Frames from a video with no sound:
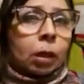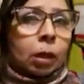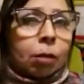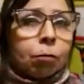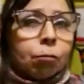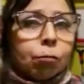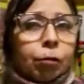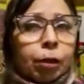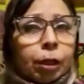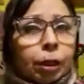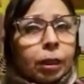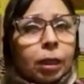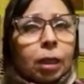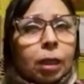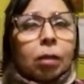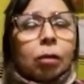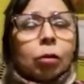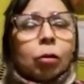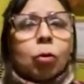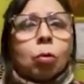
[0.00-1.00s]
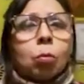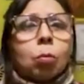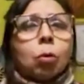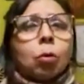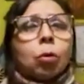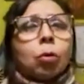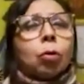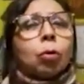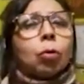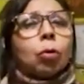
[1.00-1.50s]
en ferias
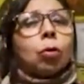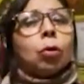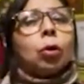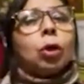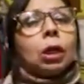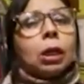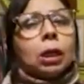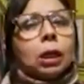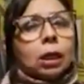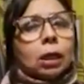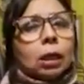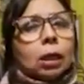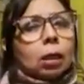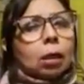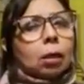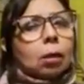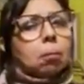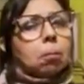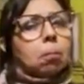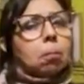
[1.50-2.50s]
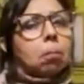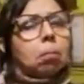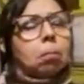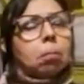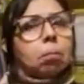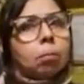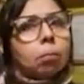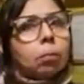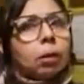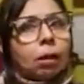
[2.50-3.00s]
como
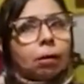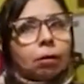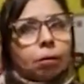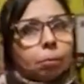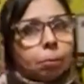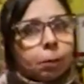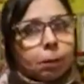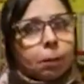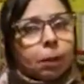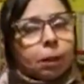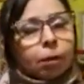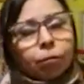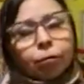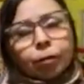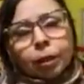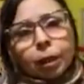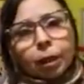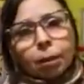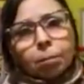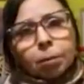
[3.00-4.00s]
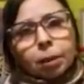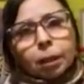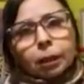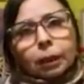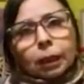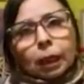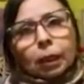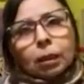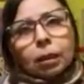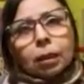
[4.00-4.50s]
em, la primera feria
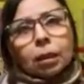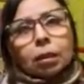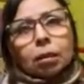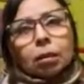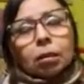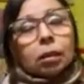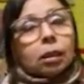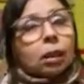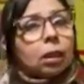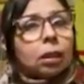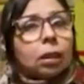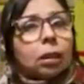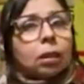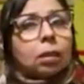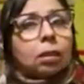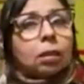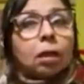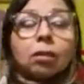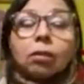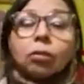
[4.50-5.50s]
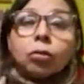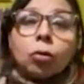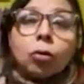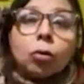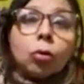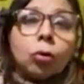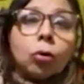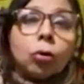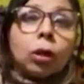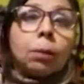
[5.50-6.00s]
ambiental que,
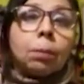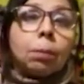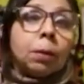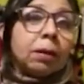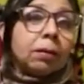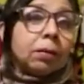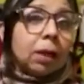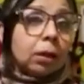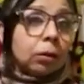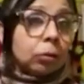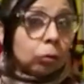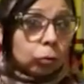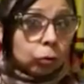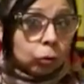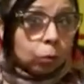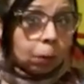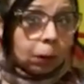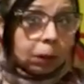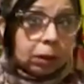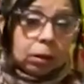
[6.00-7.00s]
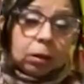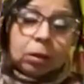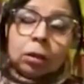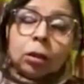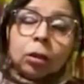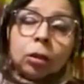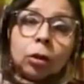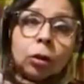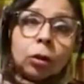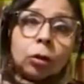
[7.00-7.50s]
realizó la empresa AgroSuper.
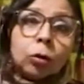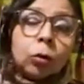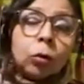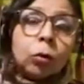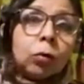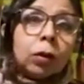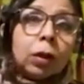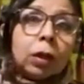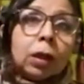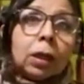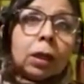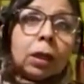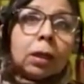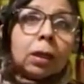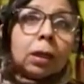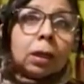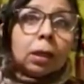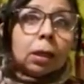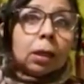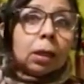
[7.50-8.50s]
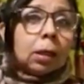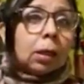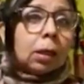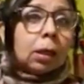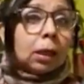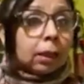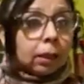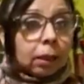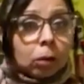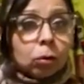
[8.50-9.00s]
Tuve eh,
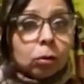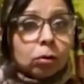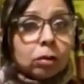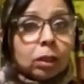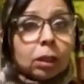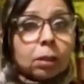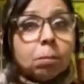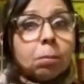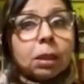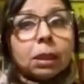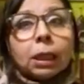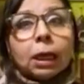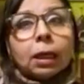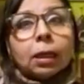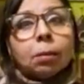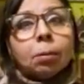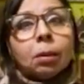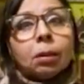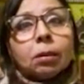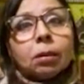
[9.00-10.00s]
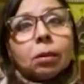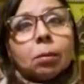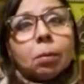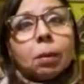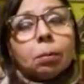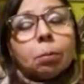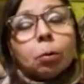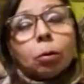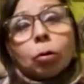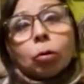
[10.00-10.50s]
el agrado de ser invitada a
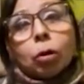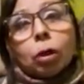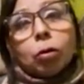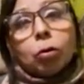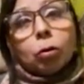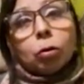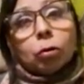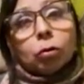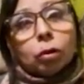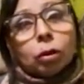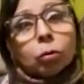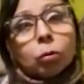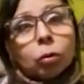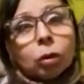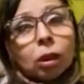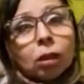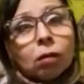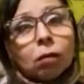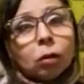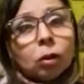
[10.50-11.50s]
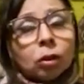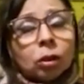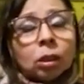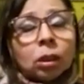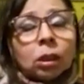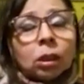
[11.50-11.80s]
participar por dos años consecutivos.